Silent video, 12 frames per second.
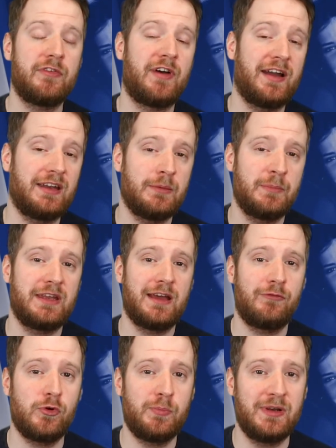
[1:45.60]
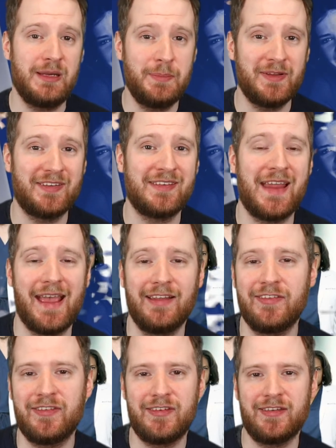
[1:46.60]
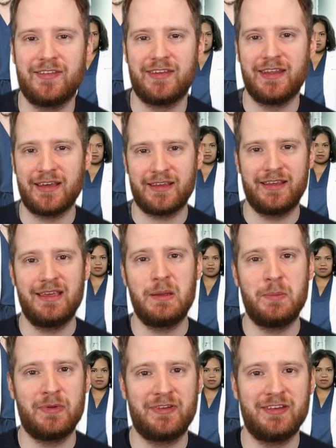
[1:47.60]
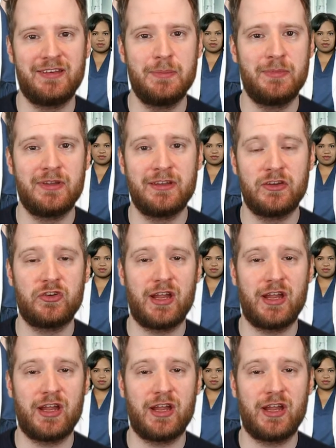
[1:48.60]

wir weiter mit der wohl beliebtesten erste serie Hier gibt es die 17.